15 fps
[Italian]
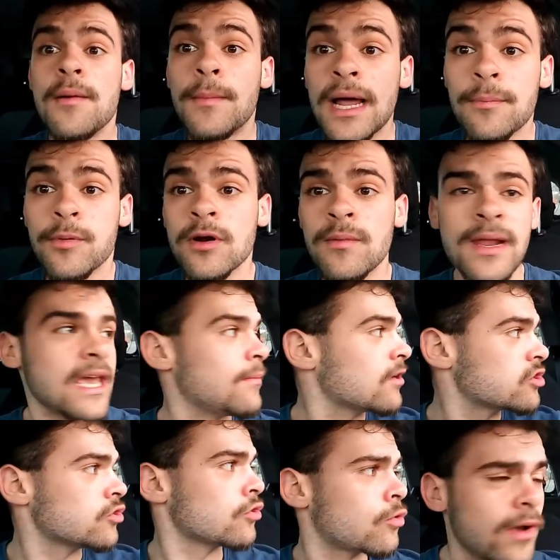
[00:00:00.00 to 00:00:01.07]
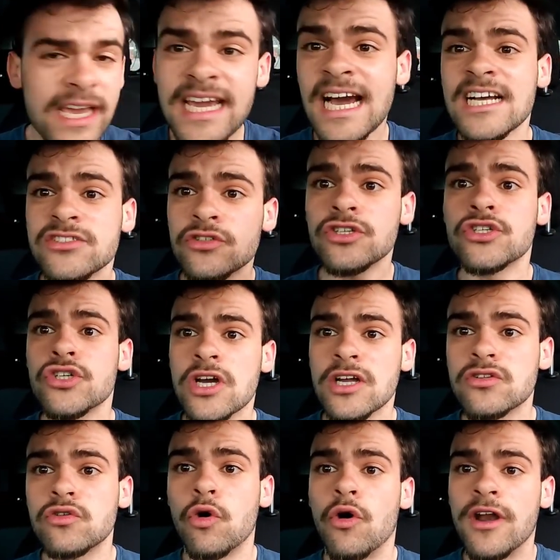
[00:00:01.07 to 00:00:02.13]
ma il problema sono quei cazzo di
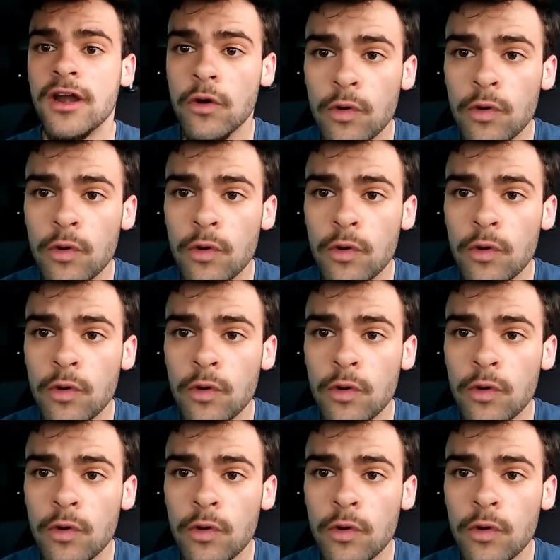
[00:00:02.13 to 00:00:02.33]
giocatori,